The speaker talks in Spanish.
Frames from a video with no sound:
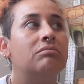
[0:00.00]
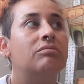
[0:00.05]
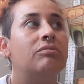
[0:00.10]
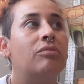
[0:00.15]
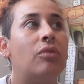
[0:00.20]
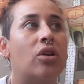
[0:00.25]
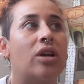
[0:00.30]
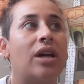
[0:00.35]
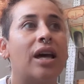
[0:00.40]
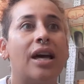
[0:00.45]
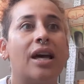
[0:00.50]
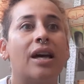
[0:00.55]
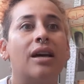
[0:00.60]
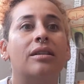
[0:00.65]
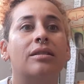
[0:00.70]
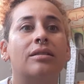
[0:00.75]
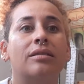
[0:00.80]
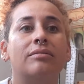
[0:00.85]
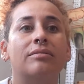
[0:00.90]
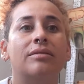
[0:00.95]

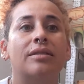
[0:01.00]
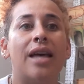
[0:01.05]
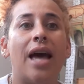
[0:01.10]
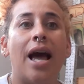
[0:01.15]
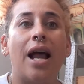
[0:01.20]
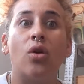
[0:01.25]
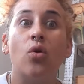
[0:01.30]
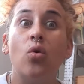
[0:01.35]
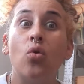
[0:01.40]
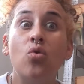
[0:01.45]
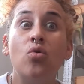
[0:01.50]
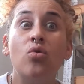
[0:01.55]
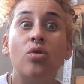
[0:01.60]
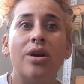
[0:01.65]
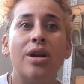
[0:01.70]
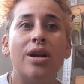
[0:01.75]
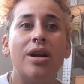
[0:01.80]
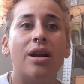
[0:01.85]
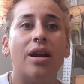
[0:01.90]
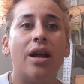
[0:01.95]
porque de,
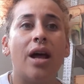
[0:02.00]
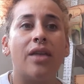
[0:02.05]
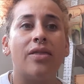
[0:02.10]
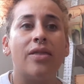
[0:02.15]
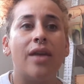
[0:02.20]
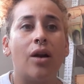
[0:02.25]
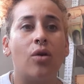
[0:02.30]
de